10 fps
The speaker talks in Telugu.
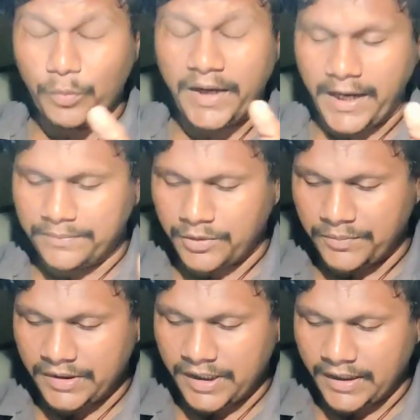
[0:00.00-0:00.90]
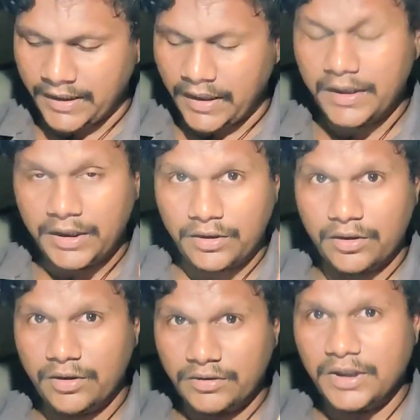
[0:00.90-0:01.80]
ఊబర్ యాప్ చూపించాను కదా
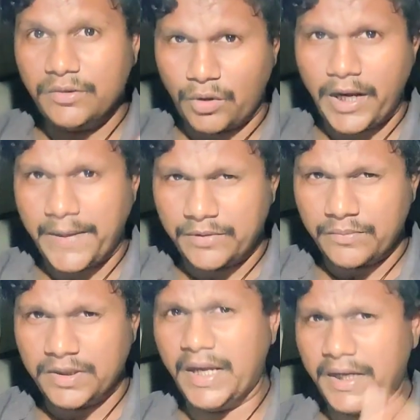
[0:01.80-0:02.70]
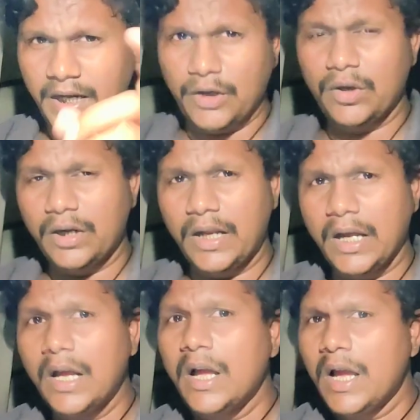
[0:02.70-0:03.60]
ఈరోజు వచ్చేసి ఓలా యాప్ చూపిస్తాను ఇంకా ఎవరైనా